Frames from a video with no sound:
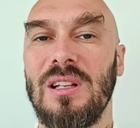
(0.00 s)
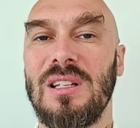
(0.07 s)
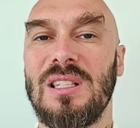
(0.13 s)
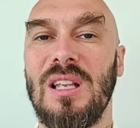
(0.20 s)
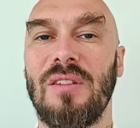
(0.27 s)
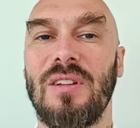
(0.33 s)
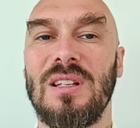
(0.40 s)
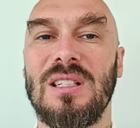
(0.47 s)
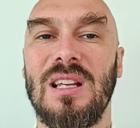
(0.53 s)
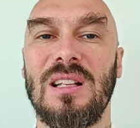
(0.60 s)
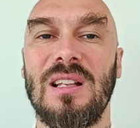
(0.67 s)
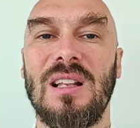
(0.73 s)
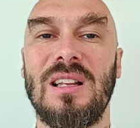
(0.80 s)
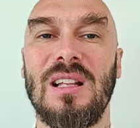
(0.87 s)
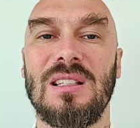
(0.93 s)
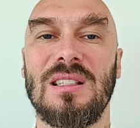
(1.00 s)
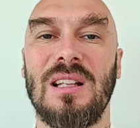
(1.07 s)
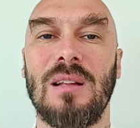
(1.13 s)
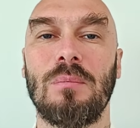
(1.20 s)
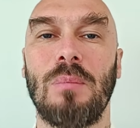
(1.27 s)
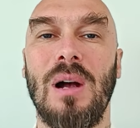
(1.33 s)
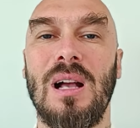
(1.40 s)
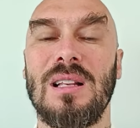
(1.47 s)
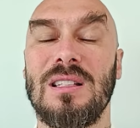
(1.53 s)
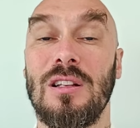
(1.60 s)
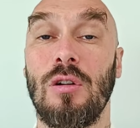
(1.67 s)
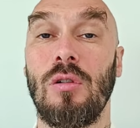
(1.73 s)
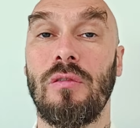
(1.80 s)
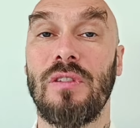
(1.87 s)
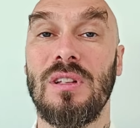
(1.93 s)
Seversk-Donetsk-Donbass
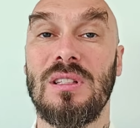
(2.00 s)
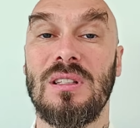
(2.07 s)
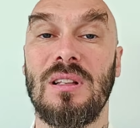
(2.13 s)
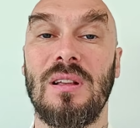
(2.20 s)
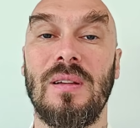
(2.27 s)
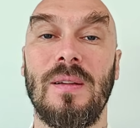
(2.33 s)
a ovest